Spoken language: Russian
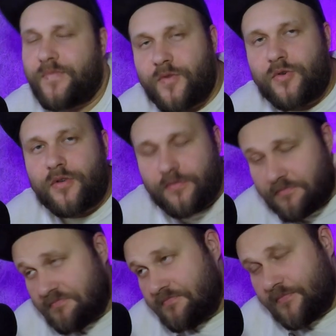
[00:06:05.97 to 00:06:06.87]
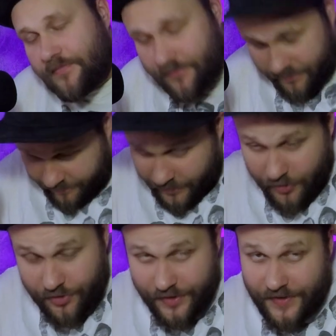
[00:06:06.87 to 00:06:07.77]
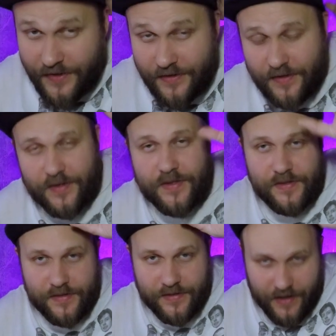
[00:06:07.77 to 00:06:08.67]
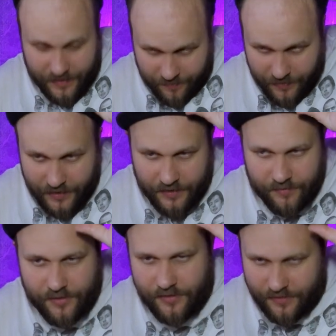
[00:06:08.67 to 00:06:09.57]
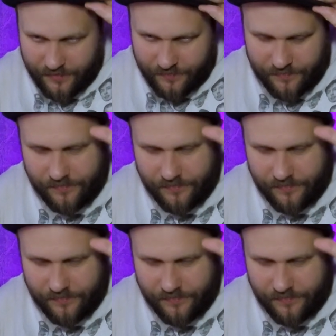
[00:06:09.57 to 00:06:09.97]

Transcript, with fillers: Ну, мы уже сделали Tails Light, поэтому